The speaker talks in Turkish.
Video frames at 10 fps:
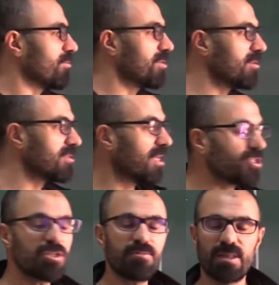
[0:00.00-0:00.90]
Şimdi
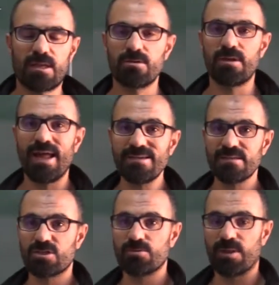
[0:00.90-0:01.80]
saçılmalar, nükleer
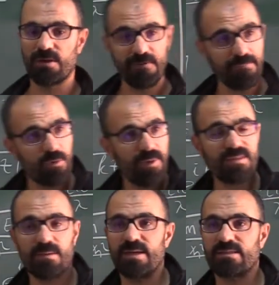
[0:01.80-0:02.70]
saçılmalar
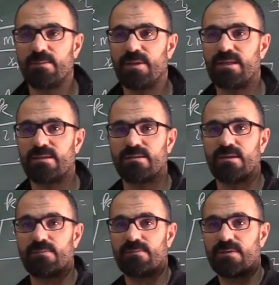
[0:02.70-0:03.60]
femtometre mertebelerinde.
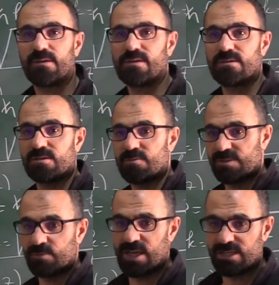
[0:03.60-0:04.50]
Şimdi
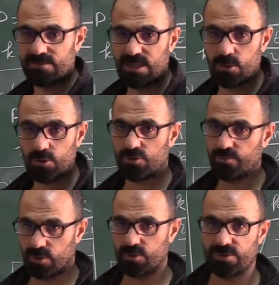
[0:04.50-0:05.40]
biz bu dersimize nötron
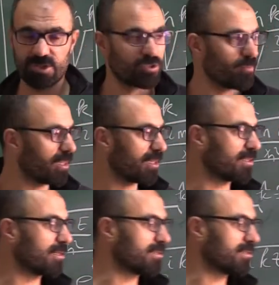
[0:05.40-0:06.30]
proton saçılmalarını
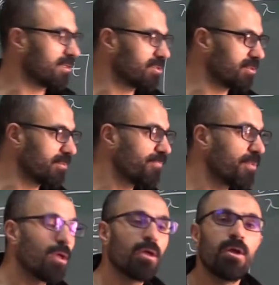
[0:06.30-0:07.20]
dikkat alacağız.
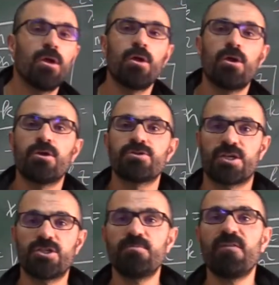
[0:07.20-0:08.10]

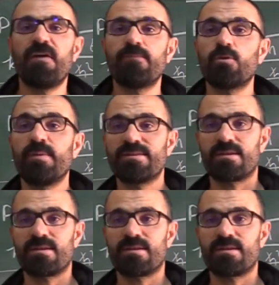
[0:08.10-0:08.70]
Saçılma femtometre